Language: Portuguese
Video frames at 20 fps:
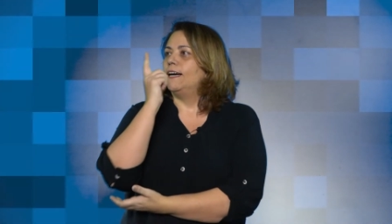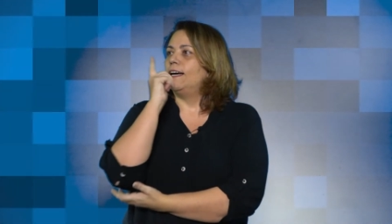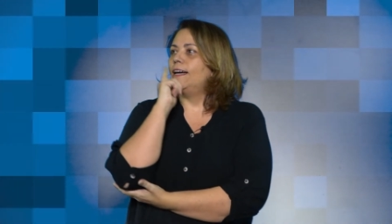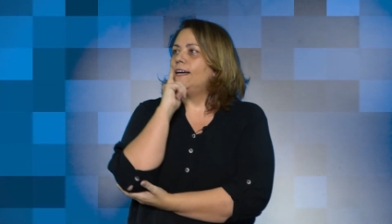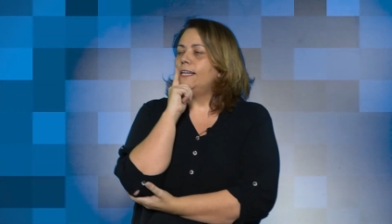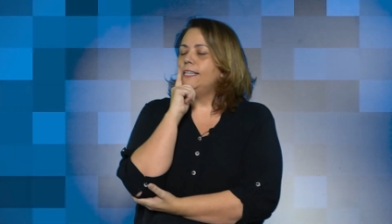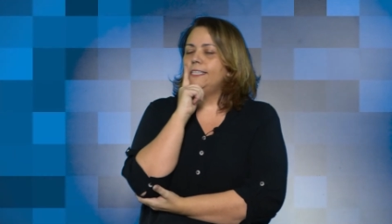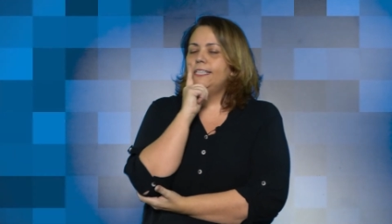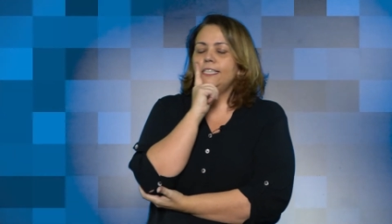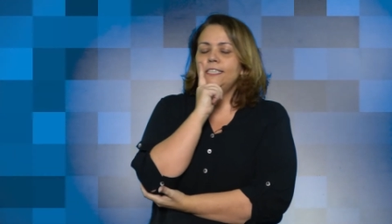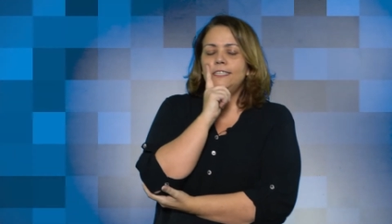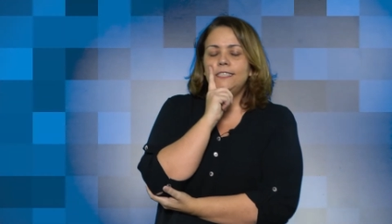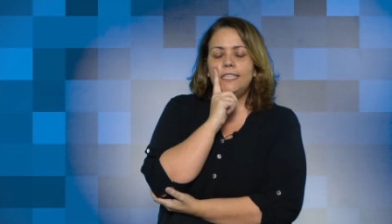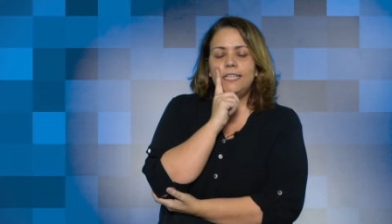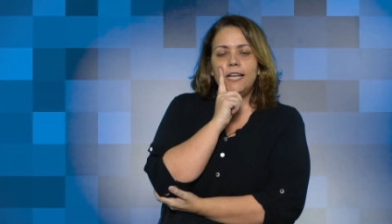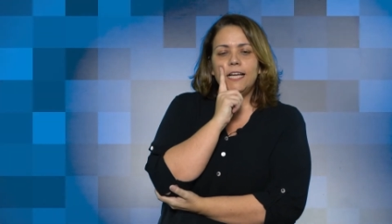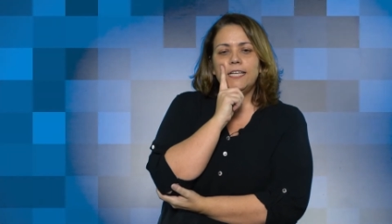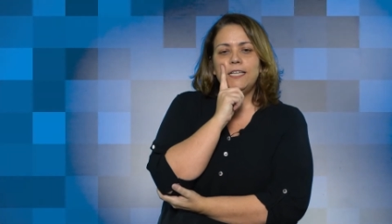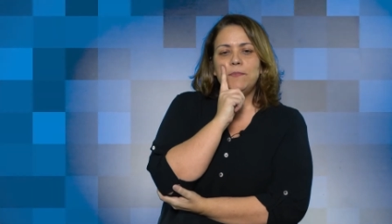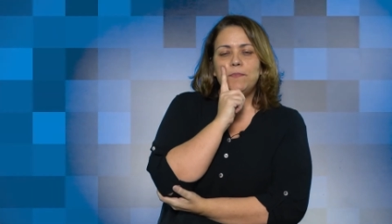Ai, quem
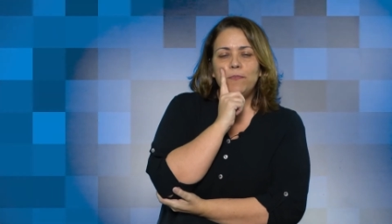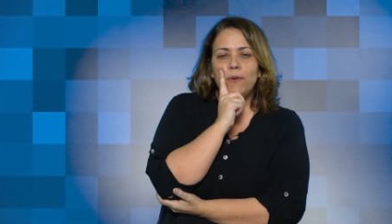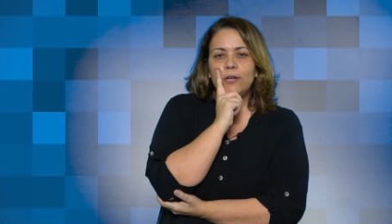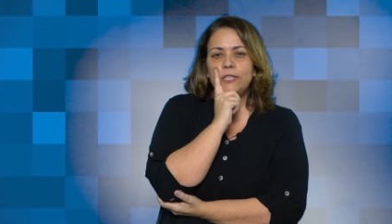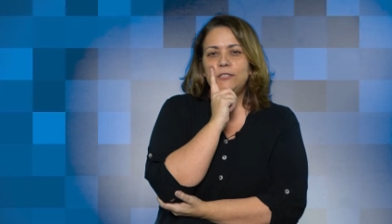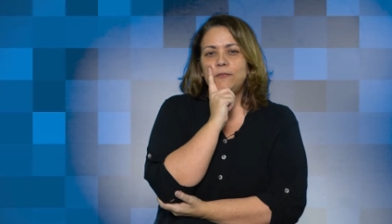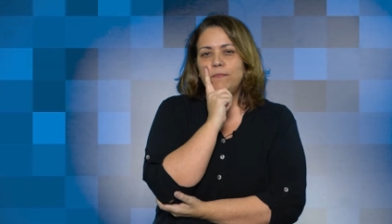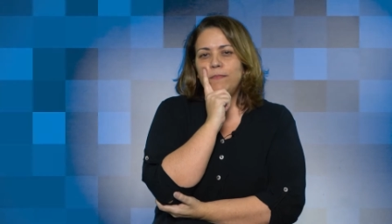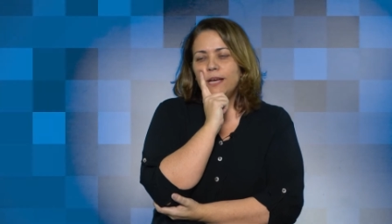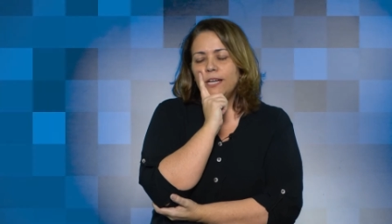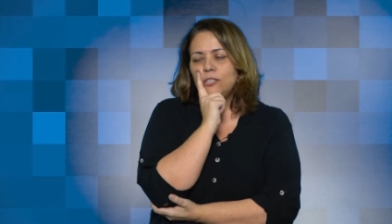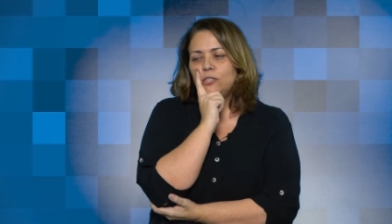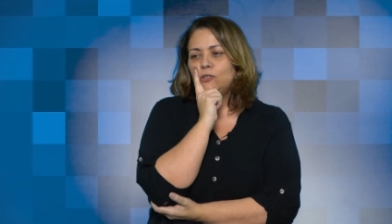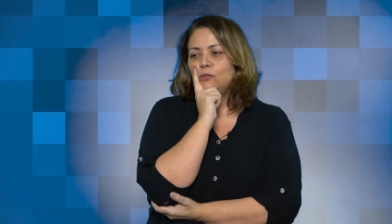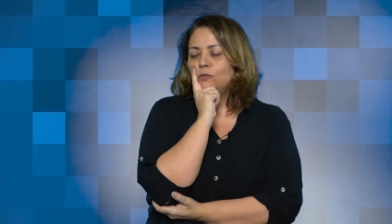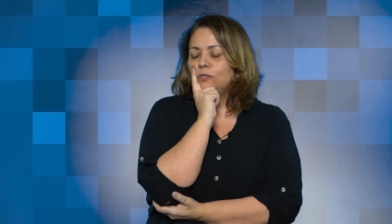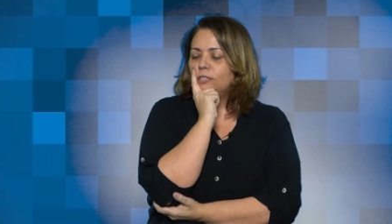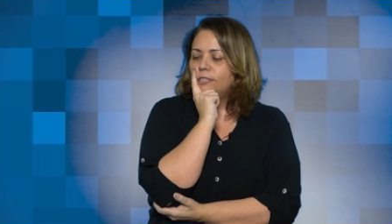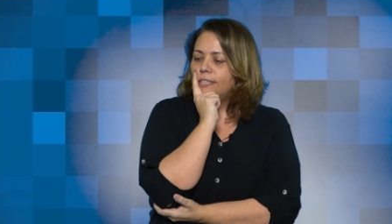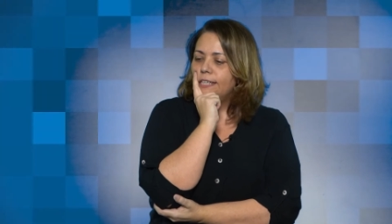será que pode me
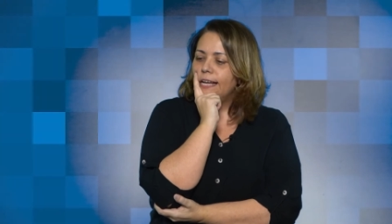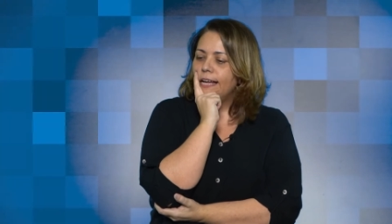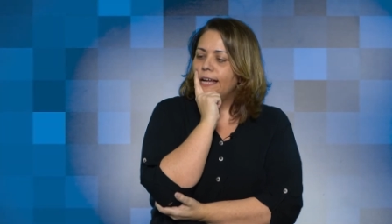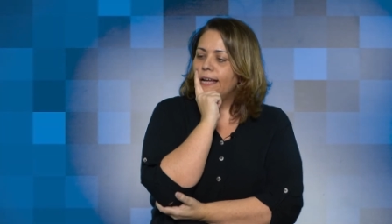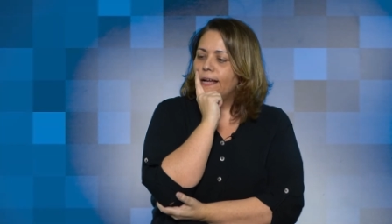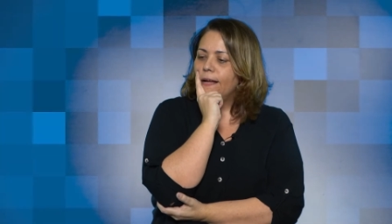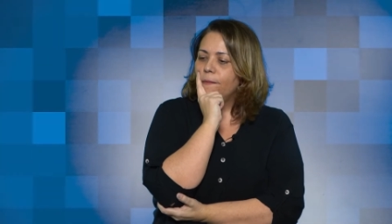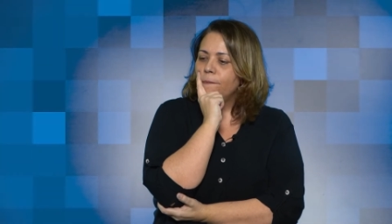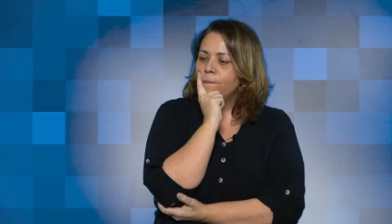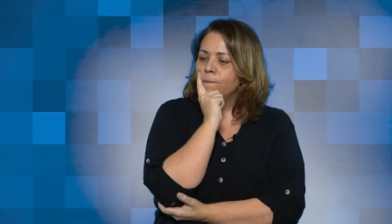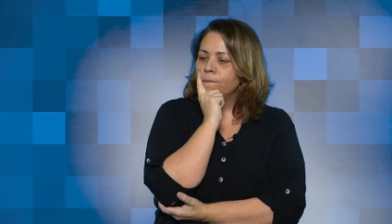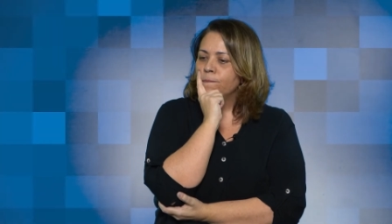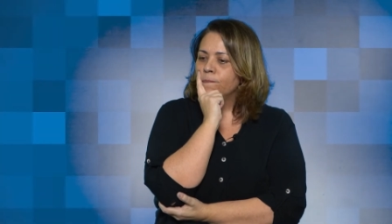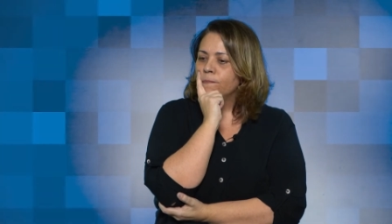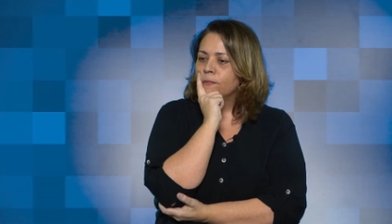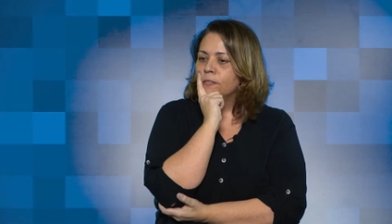ajudar?